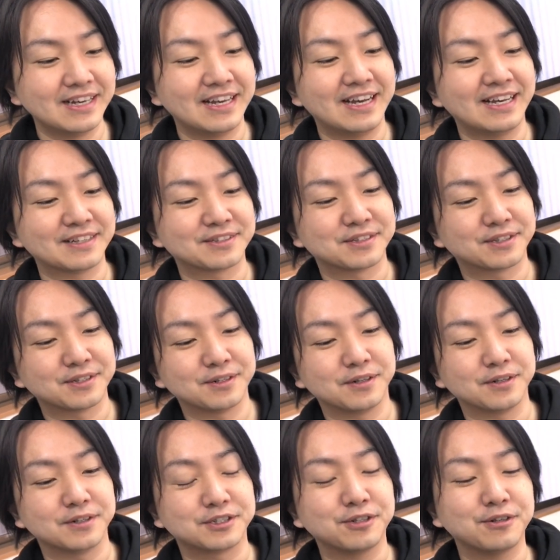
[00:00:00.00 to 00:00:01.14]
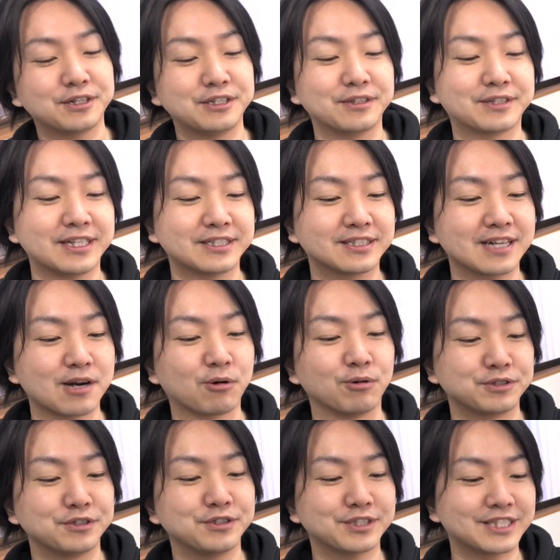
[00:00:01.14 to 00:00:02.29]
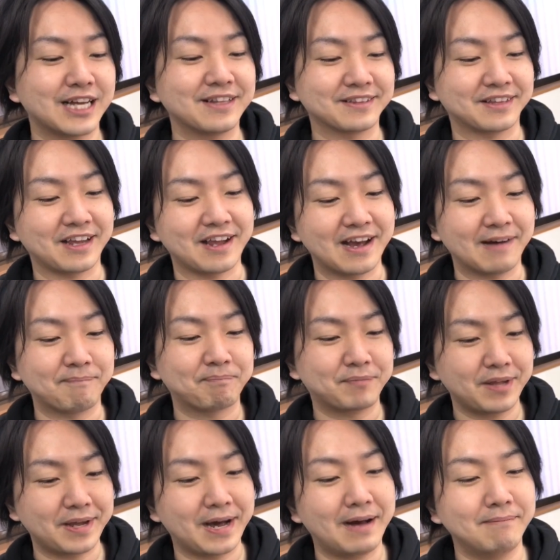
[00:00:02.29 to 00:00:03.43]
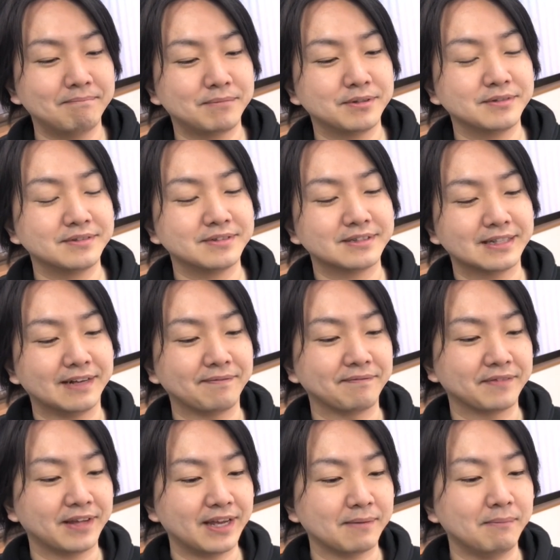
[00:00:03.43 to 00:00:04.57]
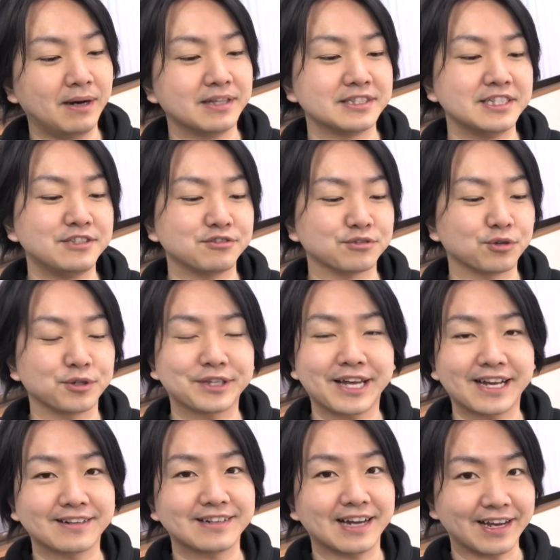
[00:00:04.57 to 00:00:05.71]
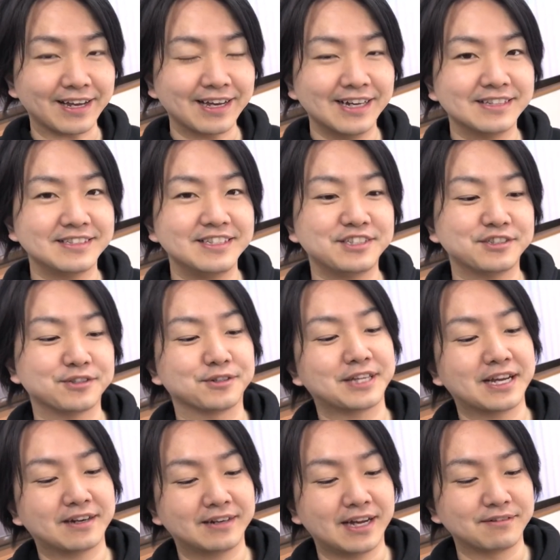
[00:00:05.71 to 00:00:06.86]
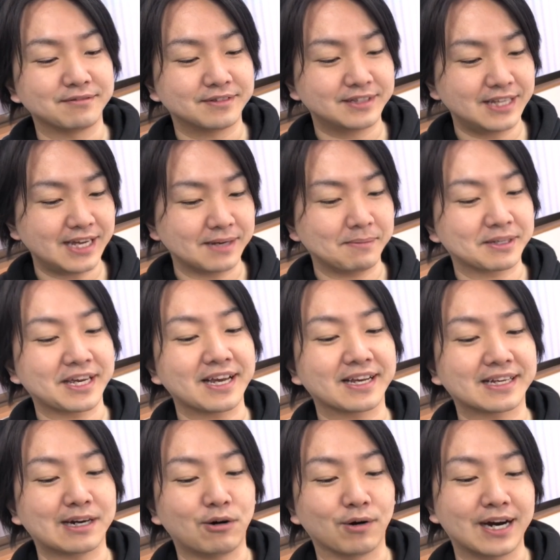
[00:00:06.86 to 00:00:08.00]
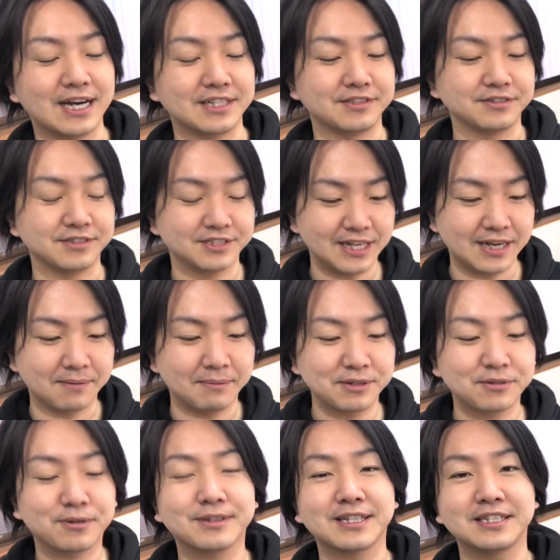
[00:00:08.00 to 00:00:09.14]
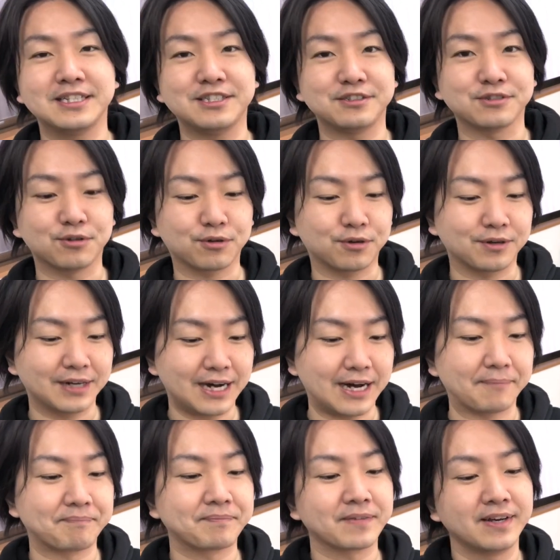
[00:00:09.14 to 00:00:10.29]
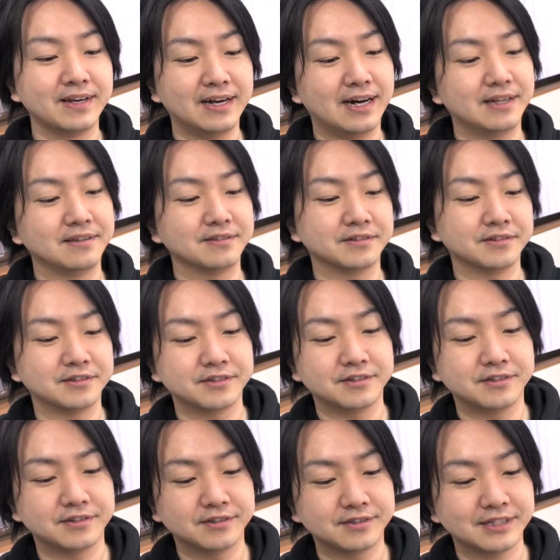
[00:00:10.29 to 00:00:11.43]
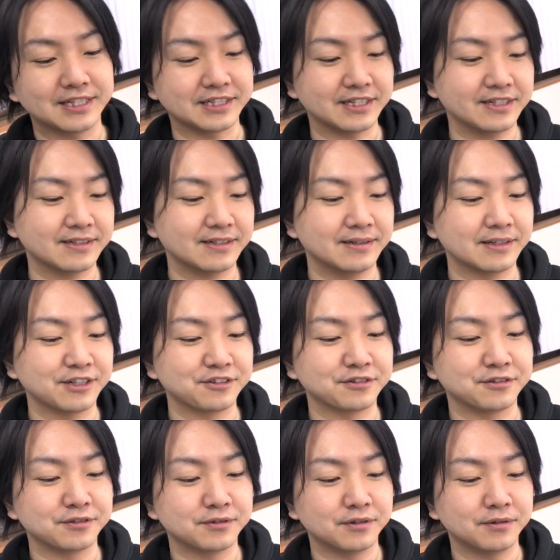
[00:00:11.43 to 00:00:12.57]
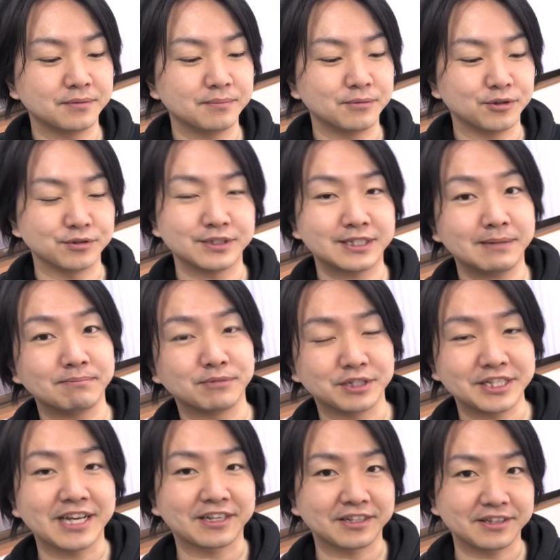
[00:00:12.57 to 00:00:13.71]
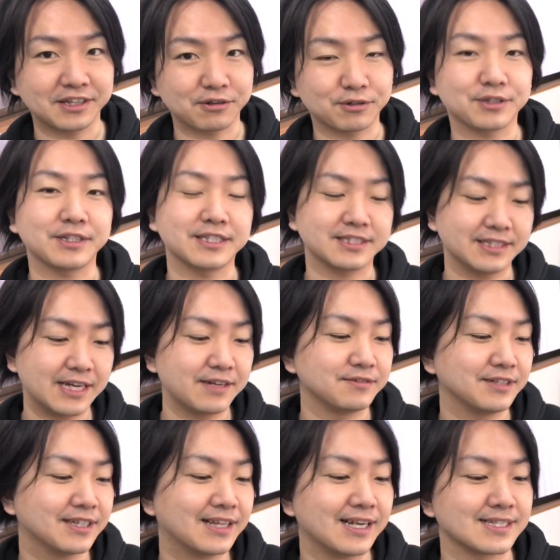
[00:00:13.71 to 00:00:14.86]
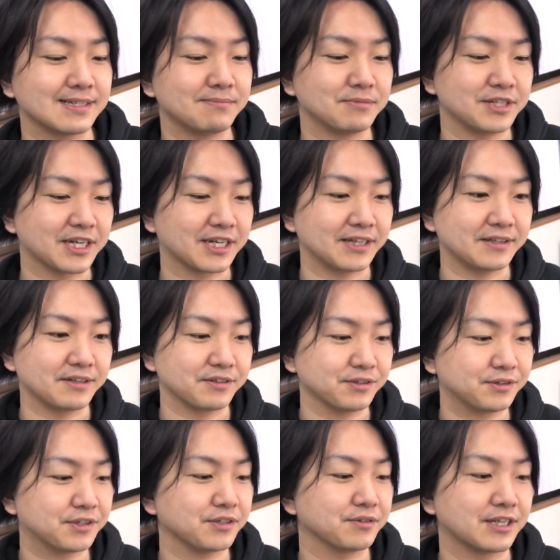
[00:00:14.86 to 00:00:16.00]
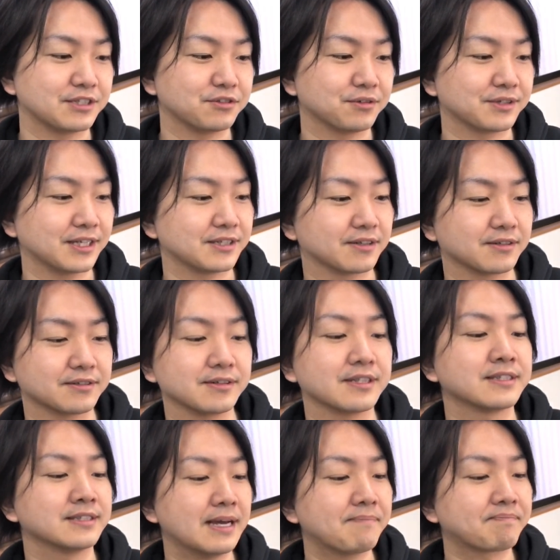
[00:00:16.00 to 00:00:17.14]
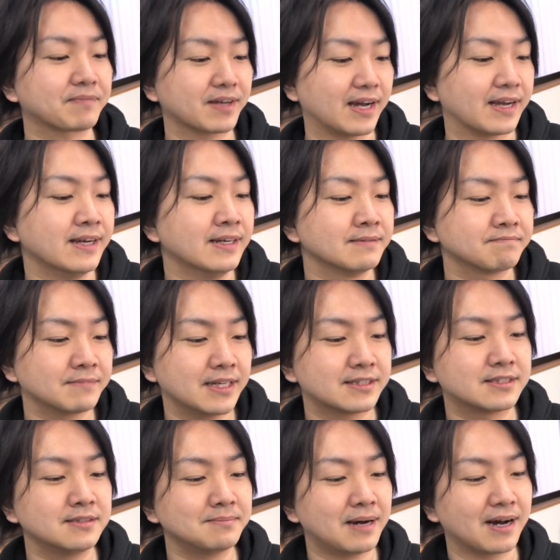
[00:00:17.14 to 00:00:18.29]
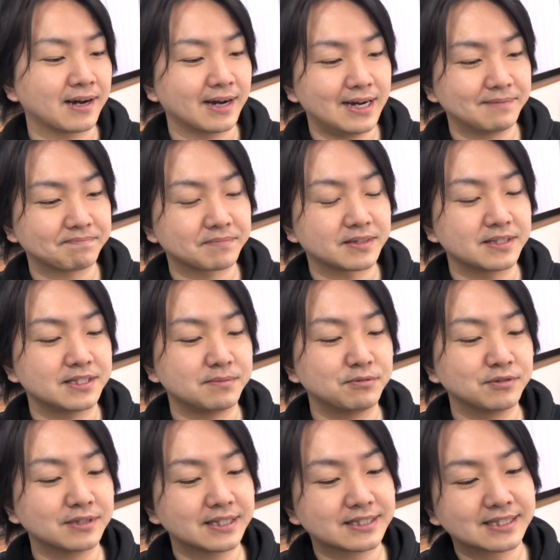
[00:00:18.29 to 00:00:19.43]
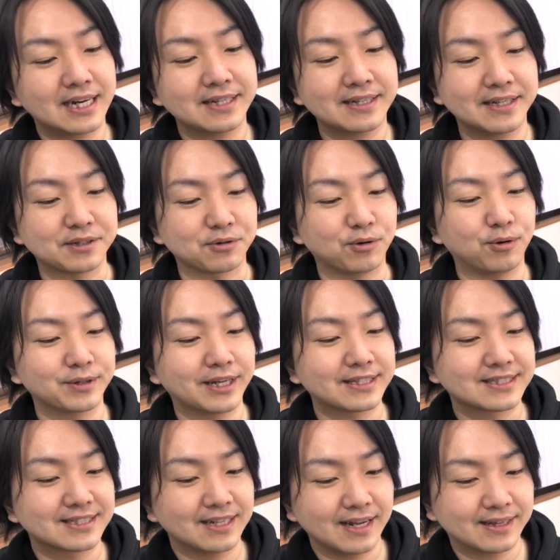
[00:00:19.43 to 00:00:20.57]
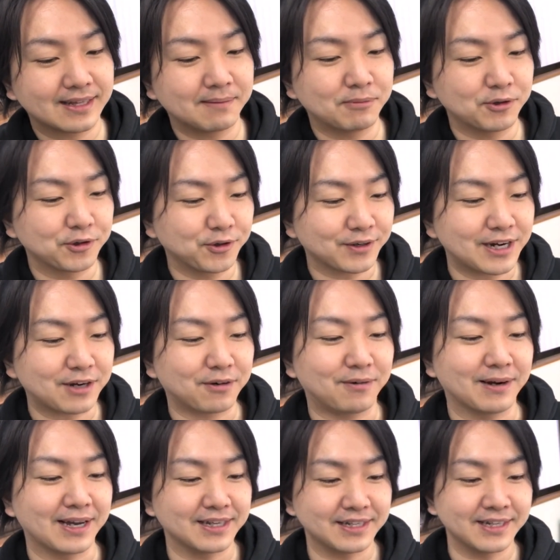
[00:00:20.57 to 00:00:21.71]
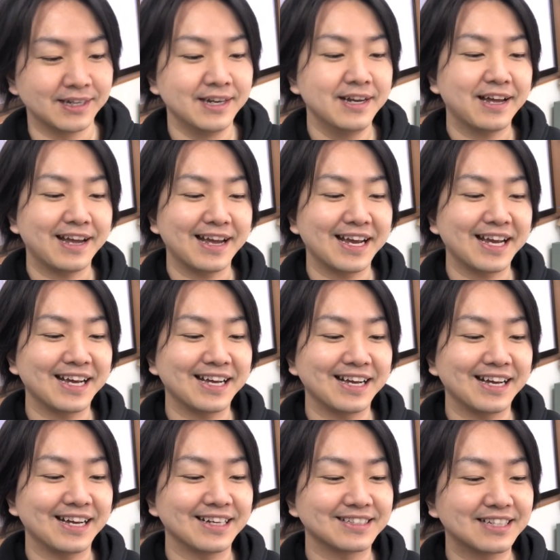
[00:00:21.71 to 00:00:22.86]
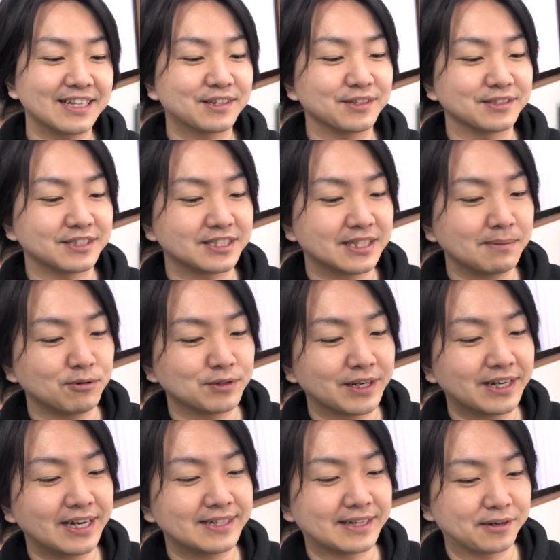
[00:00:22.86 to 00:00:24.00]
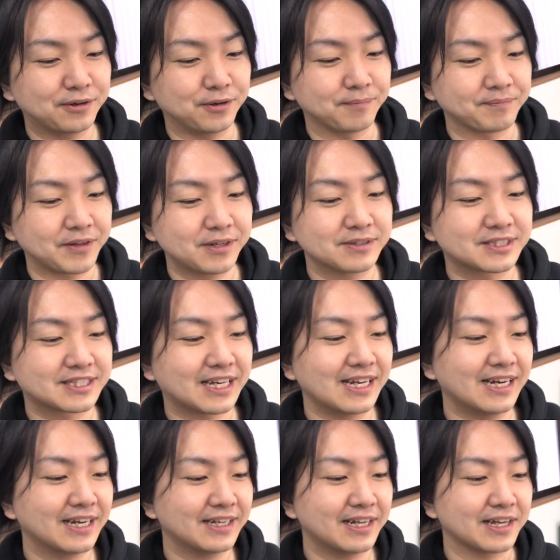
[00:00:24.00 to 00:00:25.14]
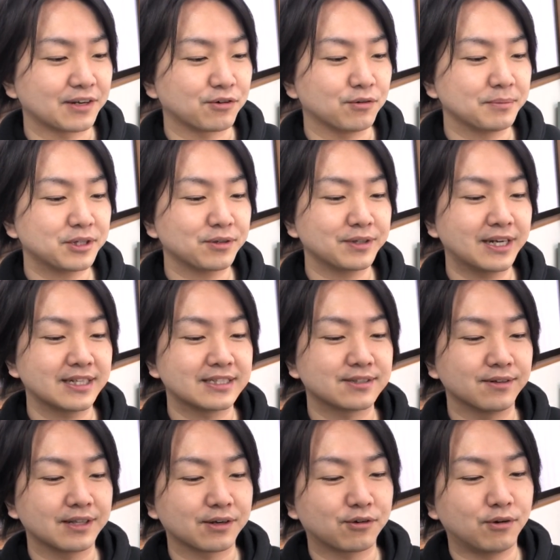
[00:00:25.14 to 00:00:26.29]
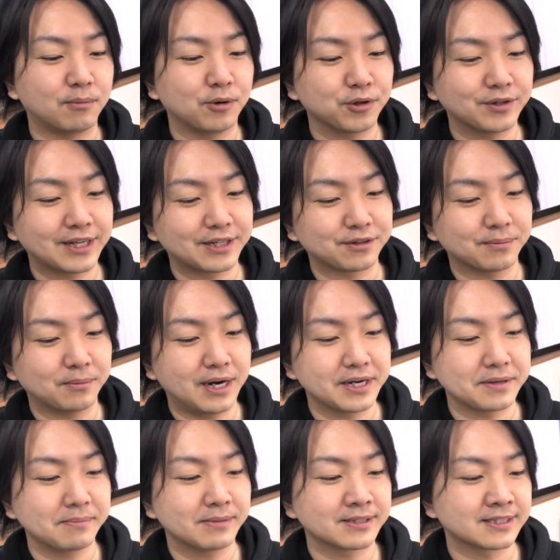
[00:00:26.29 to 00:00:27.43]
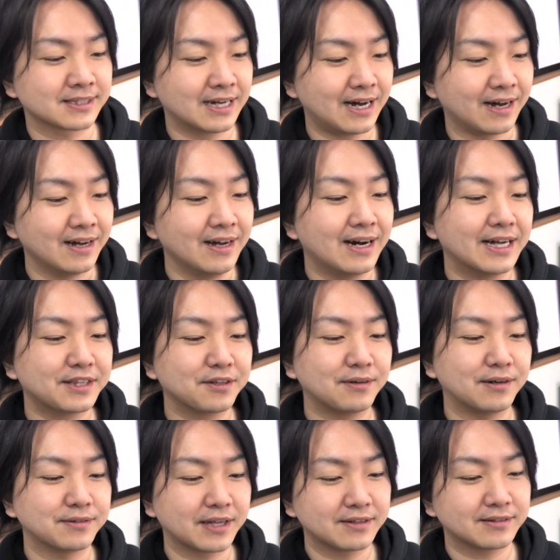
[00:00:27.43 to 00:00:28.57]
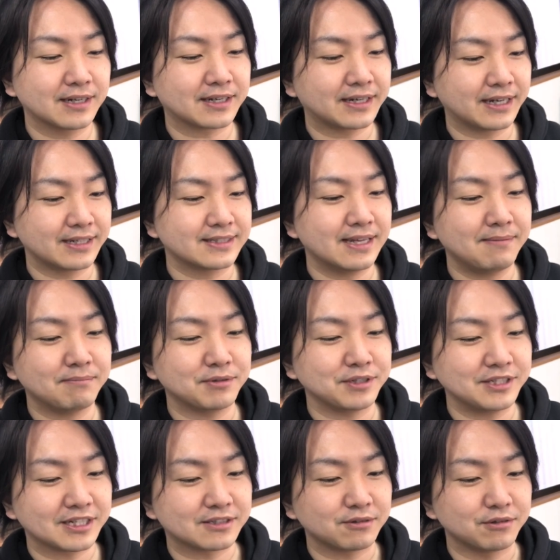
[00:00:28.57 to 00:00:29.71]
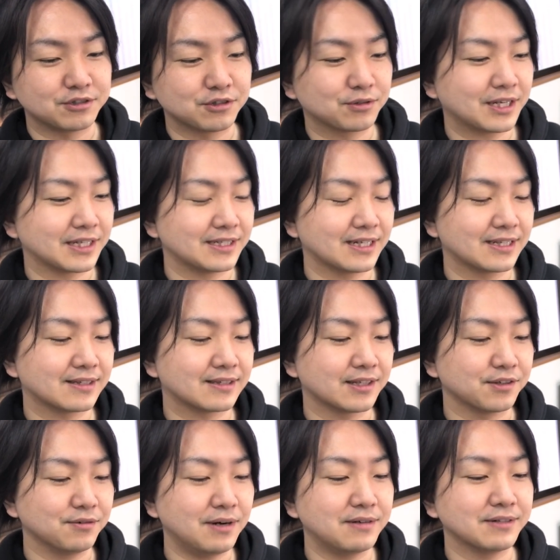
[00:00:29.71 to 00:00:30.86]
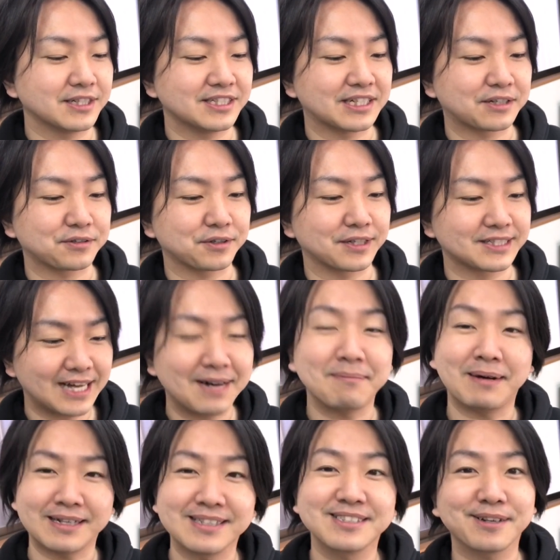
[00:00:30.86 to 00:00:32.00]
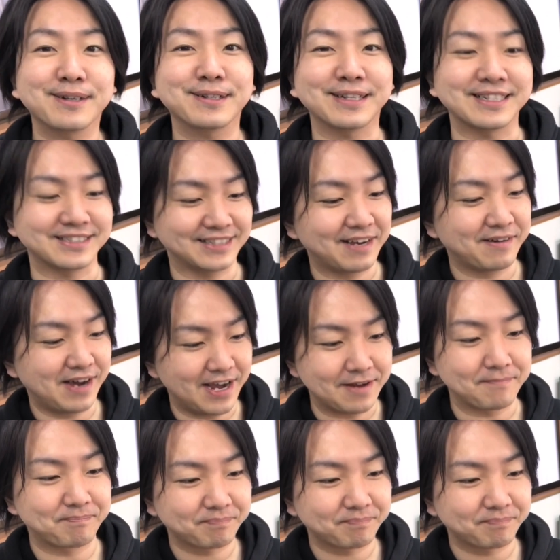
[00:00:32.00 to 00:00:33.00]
えー、っと、商品の点数が53点あって、半分なんで、まあ25点ぐらい、25点ぐらい売って、まあ原価を回収して、まあ残った25個が、あの、何あのもう全部利益っていうことですね売れたら全部利益になるよっていうような状態ということですね、はい、で妻が自分が使いたいと強奪されたものかっこ笑い、えー、セットにしても売れないだろう値のつけられないゴミとなりそうな小物などもありますがあとは売れるだけ全部利益という状態になったのは嬉しいことですあまあそういうことですねはい